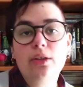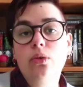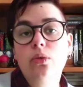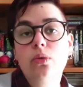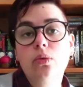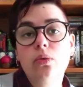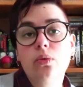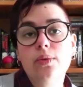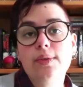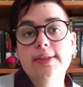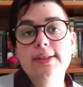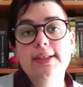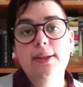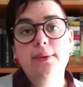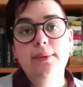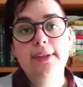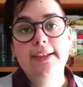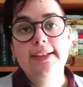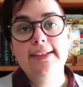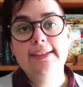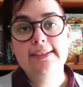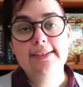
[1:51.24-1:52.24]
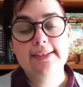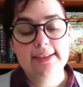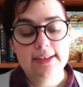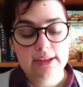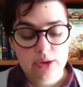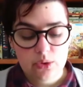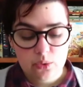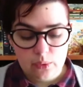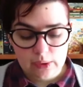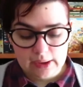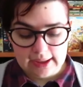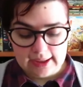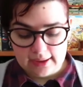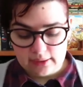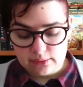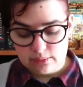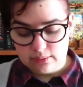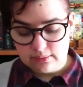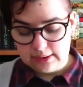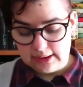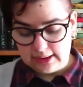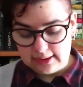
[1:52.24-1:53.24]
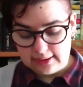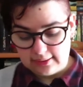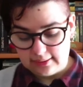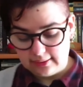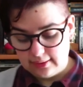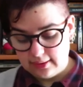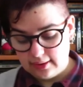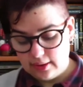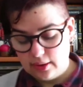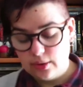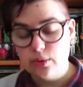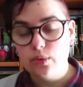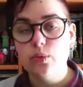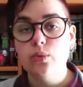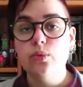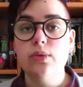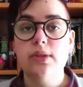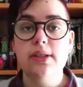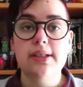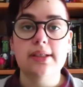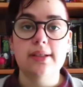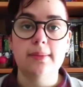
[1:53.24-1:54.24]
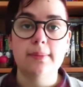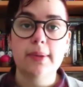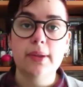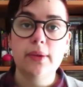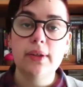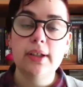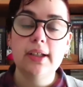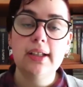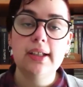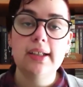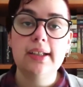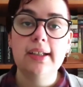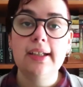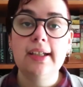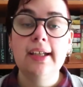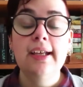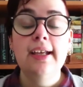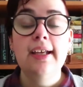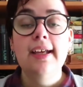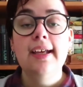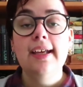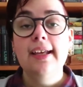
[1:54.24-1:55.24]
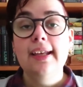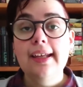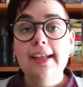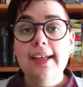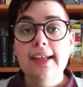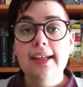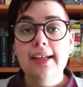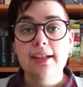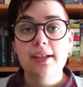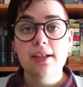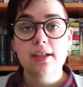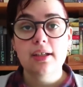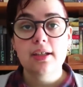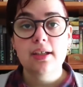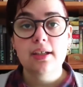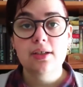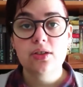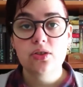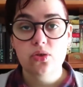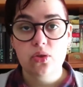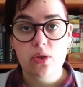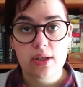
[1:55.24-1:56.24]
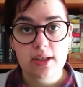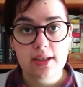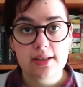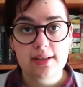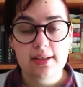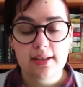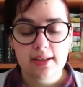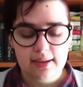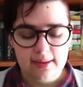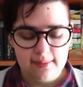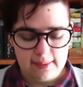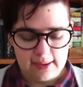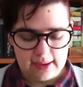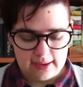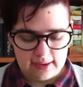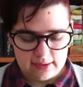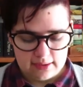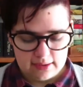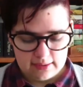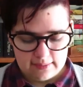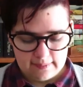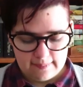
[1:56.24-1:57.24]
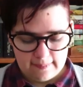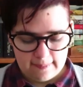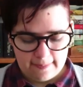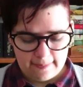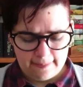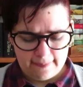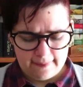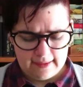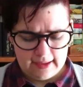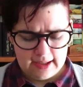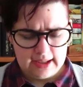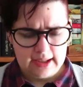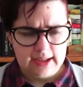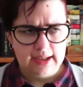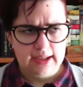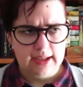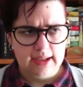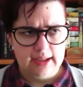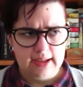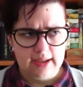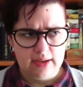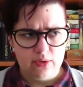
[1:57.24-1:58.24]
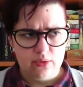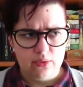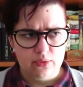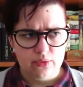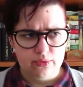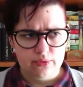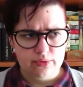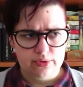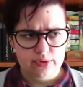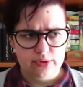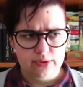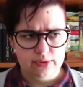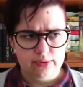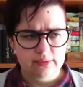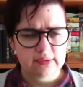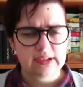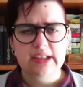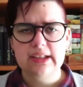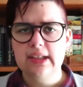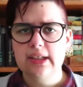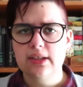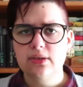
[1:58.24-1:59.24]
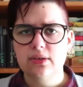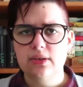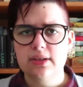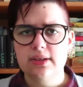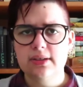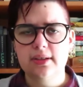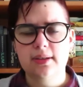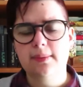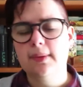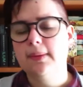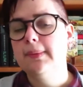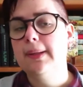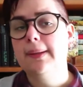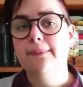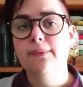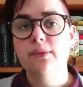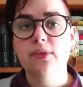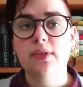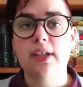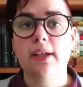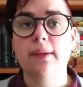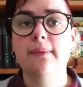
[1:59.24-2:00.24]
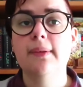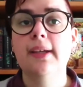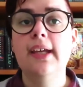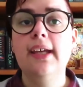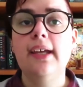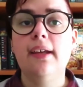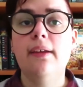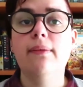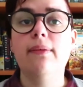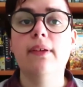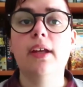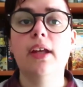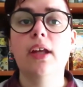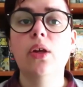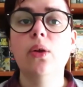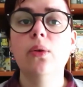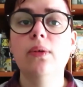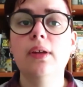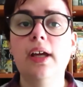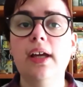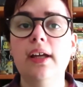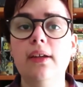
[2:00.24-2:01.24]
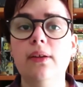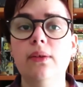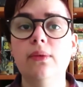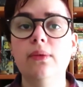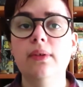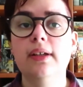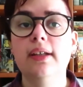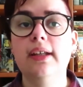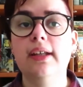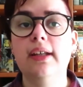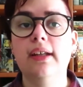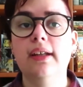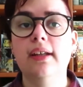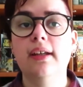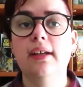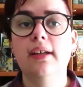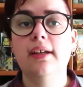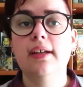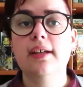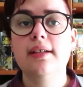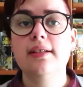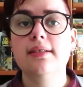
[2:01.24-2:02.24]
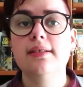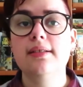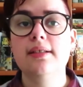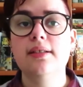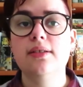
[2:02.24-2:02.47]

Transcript: à conclusão que eu quero ler o Silmarillion e Histórias Inacabadas ou acho que as Histórias Bem, não sei. Enfim, eu tenho aqui estas